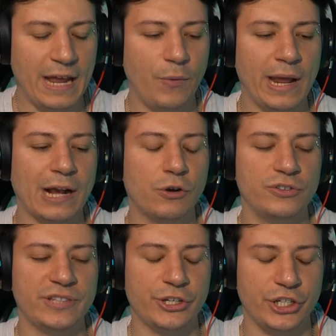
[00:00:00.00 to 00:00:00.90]
Bene, vuoi
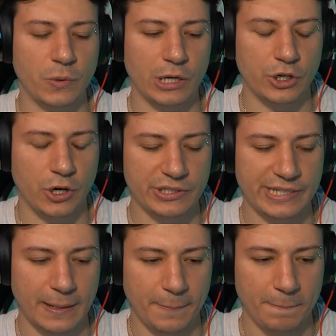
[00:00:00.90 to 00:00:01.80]
raccontarci
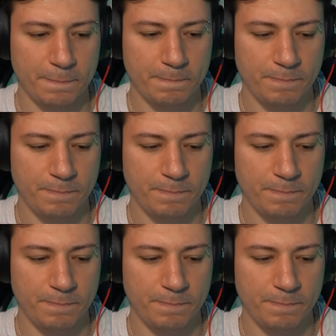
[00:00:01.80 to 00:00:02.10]
qualcosa?